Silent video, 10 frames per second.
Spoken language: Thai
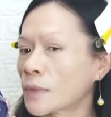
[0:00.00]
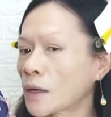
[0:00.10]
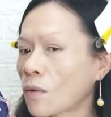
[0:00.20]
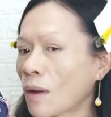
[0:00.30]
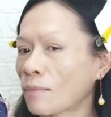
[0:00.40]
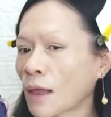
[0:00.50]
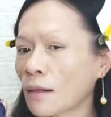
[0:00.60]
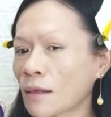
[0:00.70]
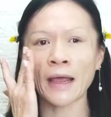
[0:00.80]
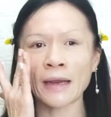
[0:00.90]
เห็นความแต
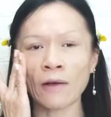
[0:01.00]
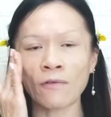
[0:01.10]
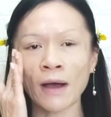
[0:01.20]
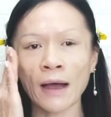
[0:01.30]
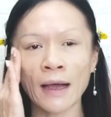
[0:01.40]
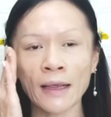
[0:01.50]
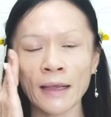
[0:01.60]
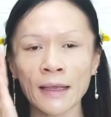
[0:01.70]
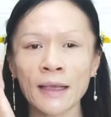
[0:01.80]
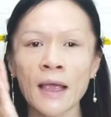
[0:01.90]
กต่างนะว่าให้
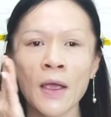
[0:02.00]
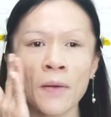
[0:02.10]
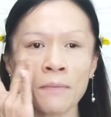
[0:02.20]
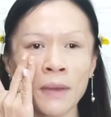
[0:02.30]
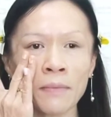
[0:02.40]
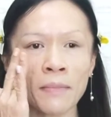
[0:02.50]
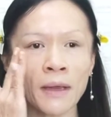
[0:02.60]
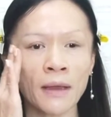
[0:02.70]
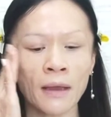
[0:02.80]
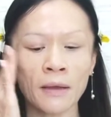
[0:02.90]
บี
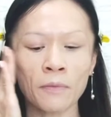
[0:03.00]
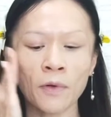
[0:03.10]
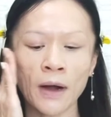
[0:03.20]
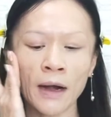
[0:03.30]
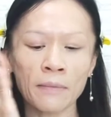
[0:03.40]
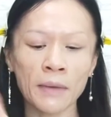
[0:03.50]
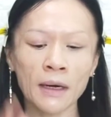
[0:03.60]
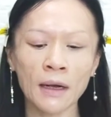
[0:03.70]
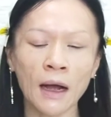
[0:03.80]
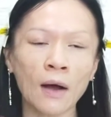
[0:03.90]
บีไพรเมอ
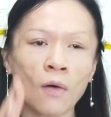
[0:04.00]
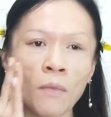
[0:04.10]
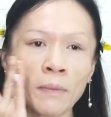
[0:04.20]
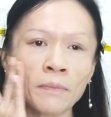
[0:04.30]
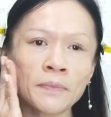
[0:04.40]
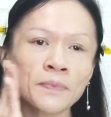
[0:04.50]
ร์เขาแบบ